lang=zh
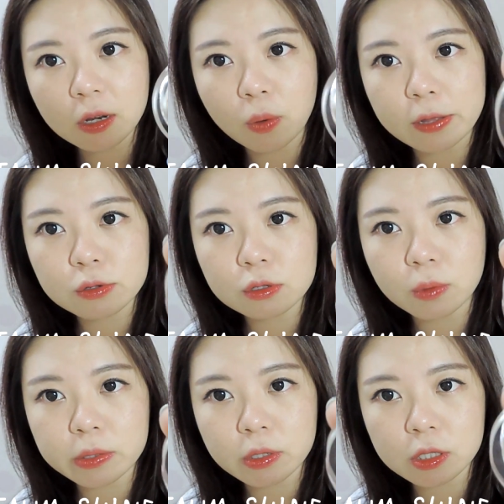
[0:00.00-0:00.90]
这款就是
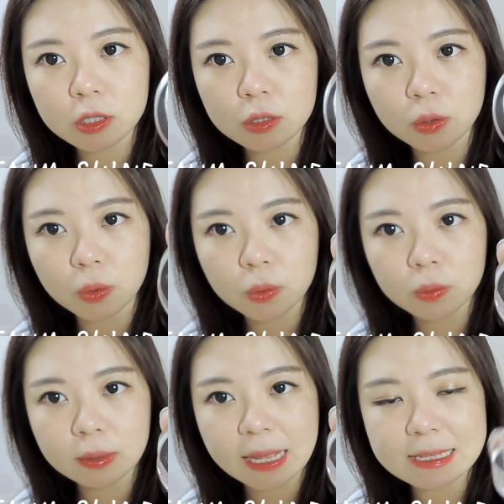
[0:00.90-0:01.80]
完全是这种
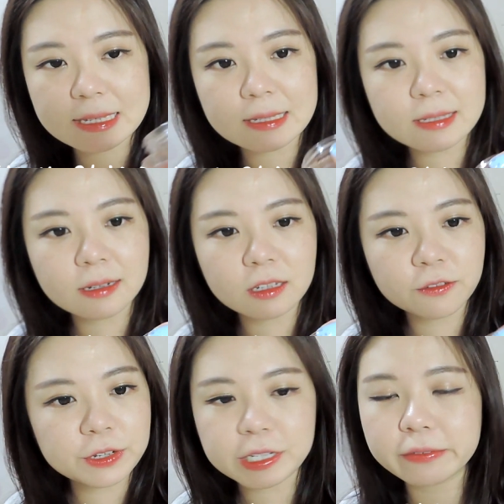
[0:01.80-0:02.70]
淡金色的，
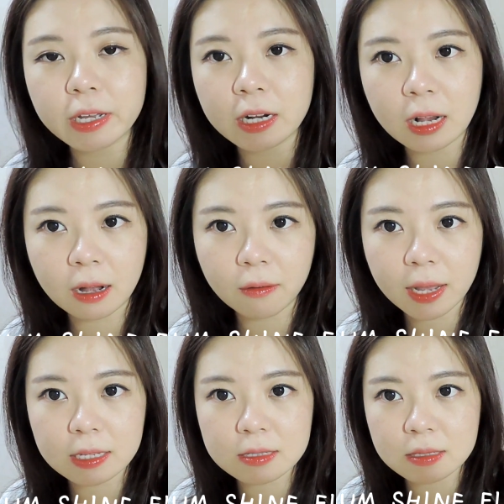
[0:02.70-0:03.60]
非常非常好
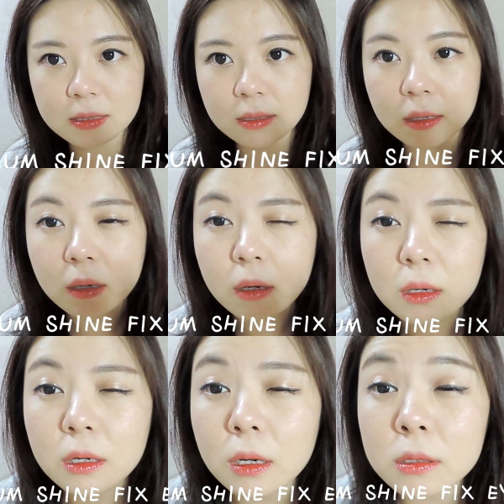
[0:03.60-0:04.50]
看的金色。
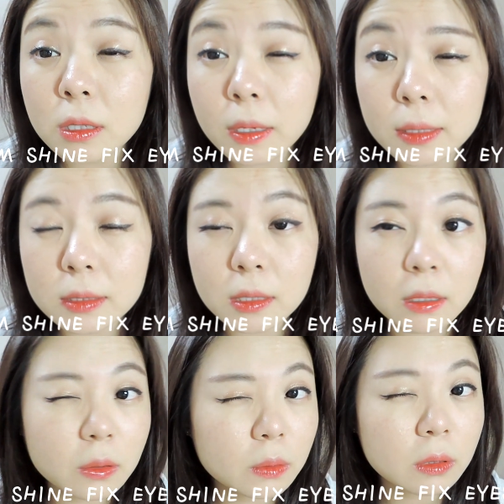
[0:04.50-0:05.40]
然后今天眼睛
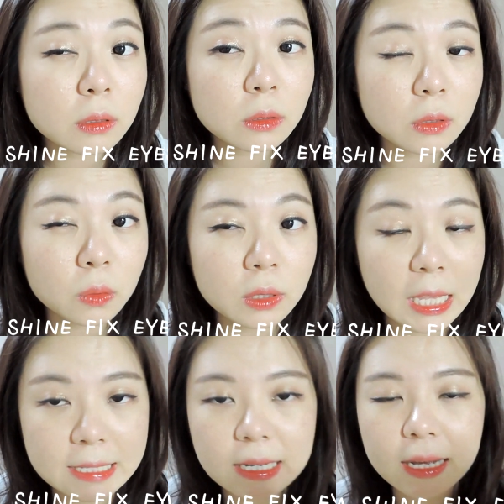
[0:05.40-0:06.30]
上用的有
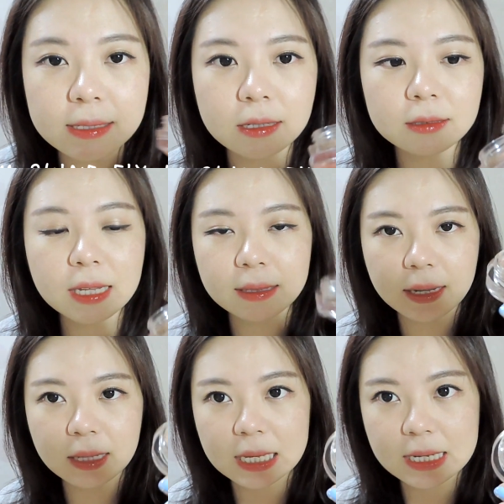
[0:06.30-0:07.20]
叠加一层，淡
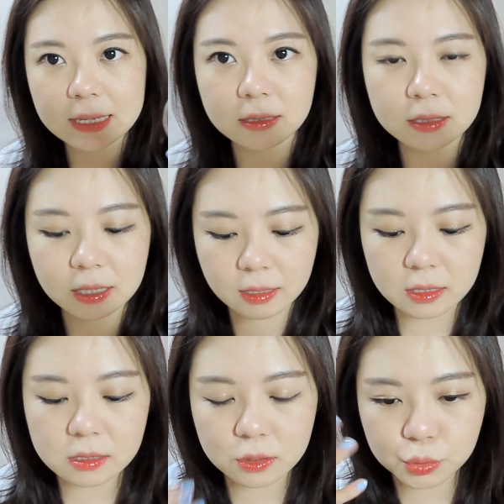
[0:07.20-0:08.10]
淡叠加一层这个
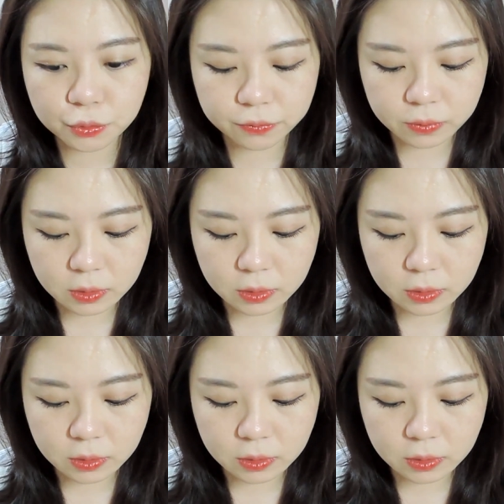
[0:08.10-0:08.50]
颜色，就